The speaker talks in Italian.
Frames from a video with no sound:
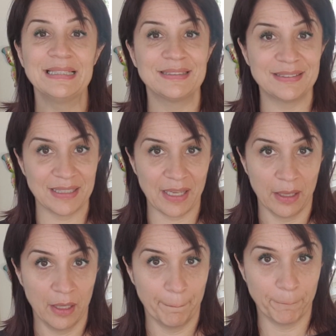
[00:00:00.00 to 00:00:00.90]

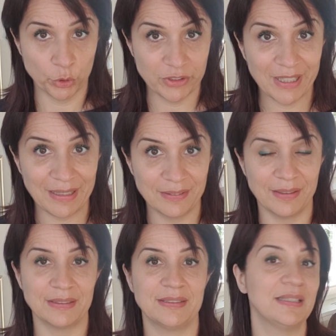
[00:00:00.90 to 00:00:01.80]
Se
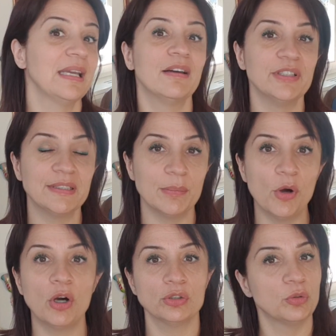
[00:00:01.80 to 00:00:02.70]
potete, se avete
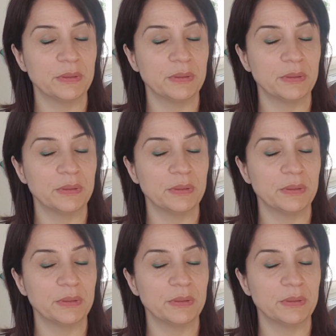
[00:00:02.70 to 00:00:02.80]
modo,